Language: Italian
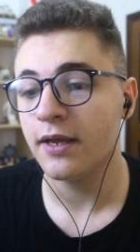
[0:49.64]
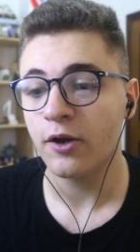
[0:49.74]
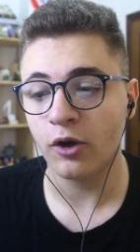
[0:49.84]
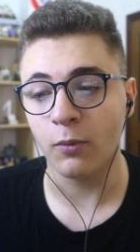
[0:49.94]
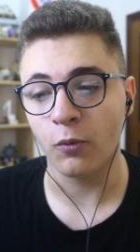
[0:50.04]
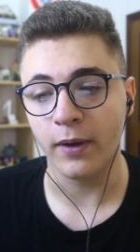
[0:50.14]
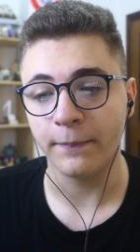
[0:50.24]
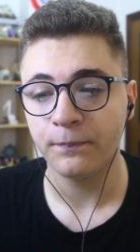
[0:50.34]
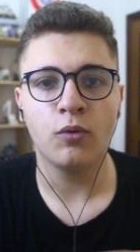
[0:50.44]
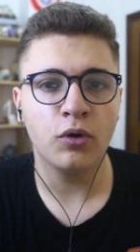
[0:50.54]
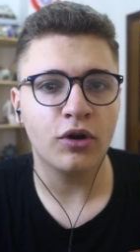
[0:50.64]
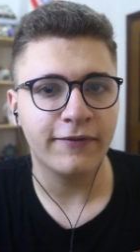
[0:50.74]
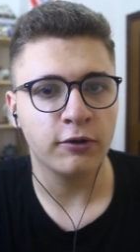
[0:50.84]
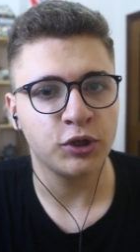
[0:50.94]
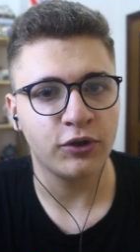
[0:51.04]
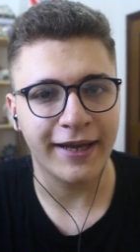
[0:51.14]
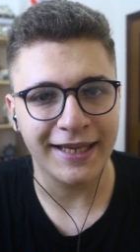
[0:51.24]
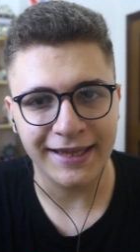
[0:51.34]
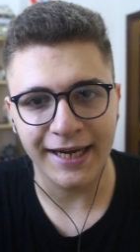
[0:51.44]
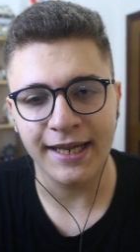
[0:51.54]
Comunque, un'ora fa è uscito anche
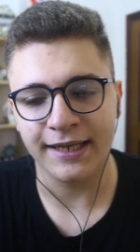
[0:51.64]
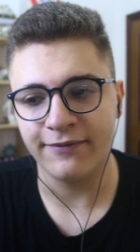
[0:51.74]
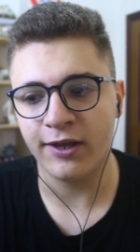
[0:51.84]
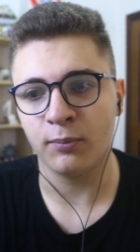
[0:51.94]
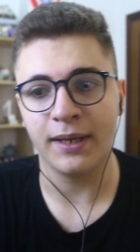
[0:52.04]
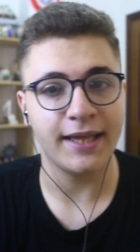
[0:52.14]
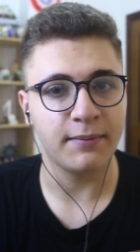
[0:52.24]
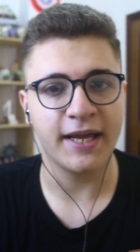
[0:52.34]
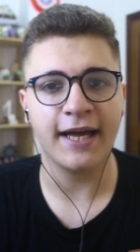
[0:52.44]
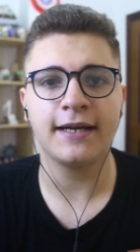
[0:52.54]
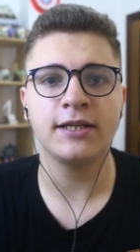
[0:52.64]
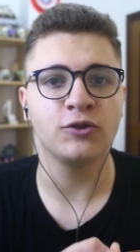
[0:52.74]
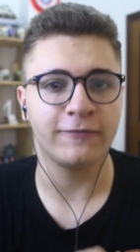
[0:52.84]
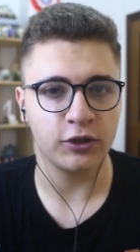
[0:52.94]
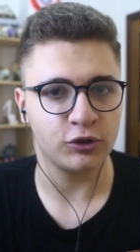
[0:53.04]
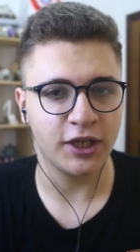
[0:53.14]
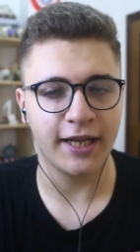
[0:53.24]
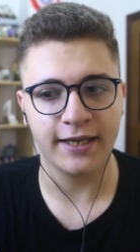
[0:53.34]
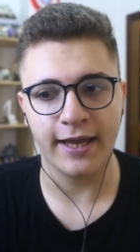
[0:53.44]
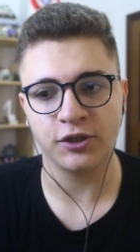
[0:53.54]
il trailer di Venom le Derby Carnage, ho fatto già la
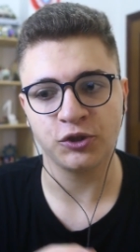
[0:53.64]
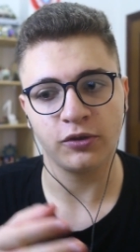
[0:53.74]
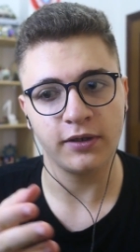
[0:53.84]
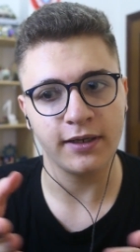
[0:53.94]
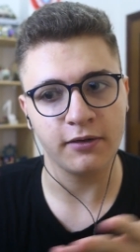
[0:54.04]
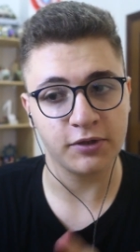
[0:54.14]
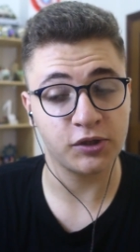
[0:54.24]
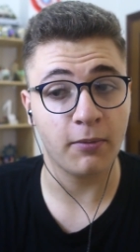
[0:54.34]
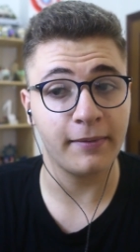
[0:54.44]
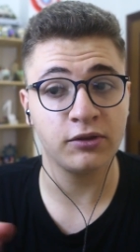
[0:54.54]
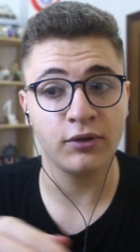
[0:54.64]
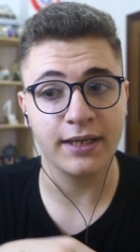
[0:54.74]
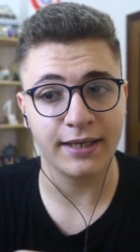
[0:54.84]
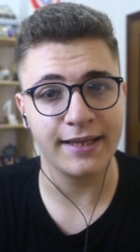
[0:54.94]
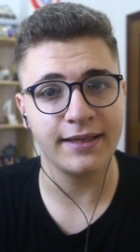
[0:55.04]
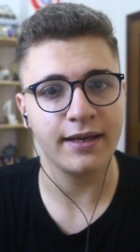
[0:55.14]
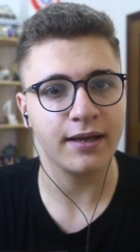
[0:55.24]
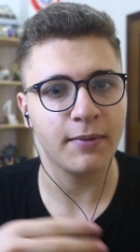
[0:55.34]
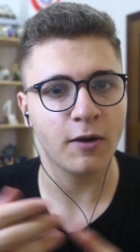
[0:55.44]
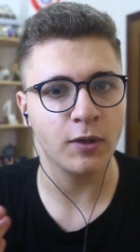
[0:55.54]
reaction, eh, in questo momento è in rendering
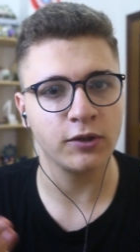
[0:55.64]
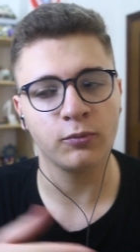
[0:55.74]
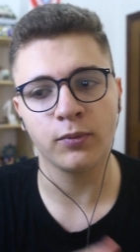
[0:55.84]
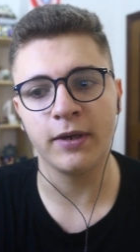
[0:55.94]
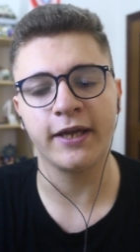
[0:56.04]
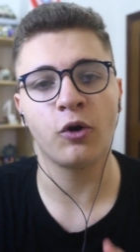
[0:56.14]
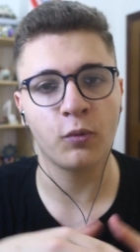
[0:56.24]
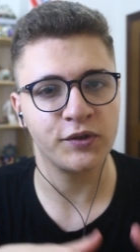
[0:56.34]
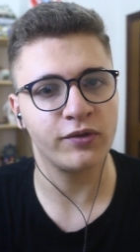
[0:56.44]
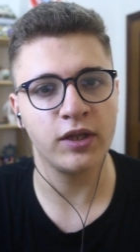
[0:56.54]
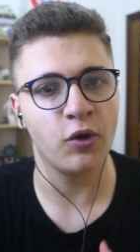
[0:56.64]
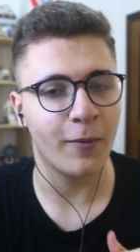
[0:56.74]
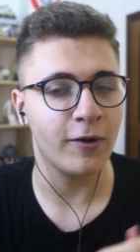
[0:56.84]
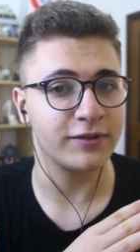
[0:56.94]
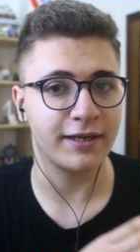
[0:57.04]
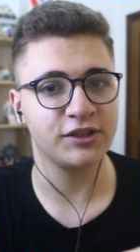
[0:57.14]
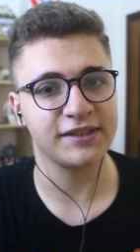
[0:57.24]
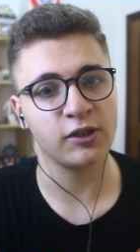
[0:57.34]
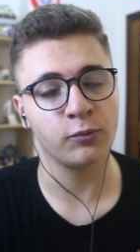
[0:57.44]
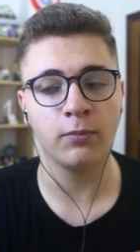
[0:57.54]
ma quando pubblicherò questo video quello sarà già
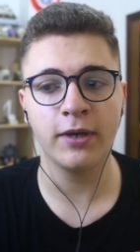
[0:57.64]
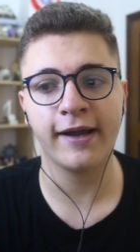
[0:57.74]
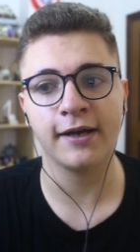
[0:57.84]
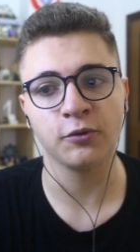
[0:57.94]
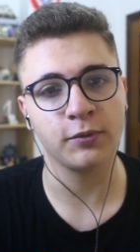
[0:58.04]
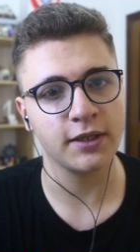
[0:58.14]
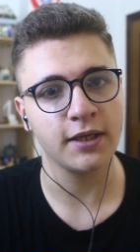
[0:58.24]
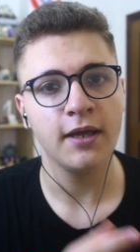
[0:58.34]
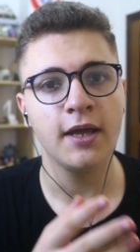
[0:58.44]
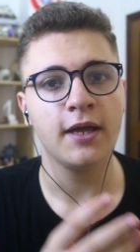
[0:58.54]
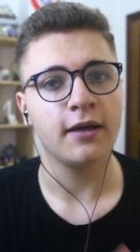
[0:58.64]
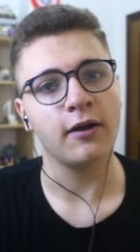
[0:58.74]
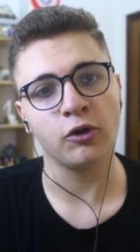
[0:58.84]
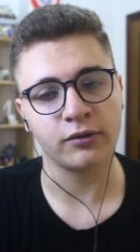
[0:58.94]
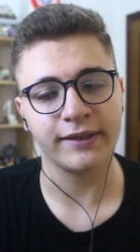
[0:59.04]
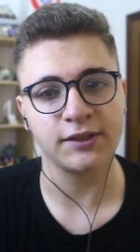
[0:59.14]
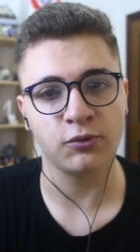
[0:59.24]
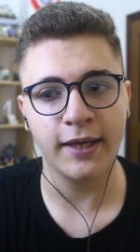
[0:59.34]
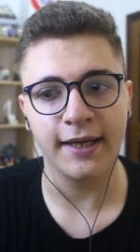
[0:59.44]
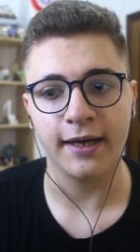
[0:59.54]
stato pubblicato, quindi eh, lo trovate
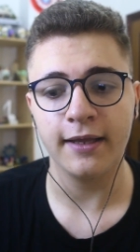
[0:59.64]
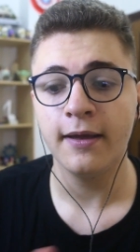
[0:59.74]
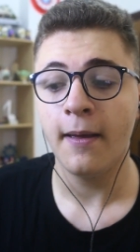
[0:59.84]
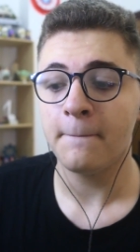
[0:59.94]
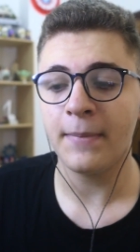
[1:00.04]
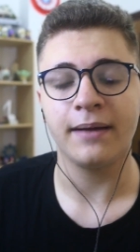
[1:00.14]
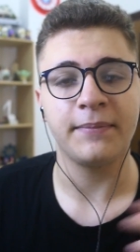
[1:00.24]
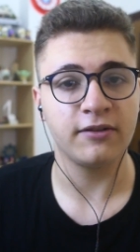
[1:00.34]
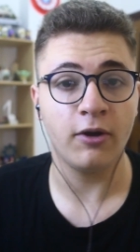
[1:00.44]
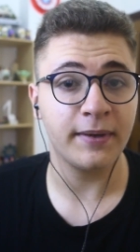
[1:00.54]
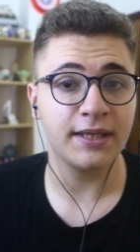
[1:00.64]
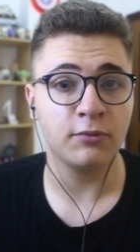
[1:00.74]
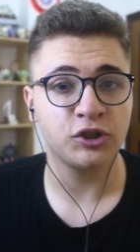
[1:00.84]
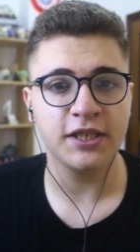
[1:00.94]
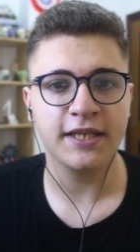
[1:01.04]
sul canale, ma per non perdiamoci in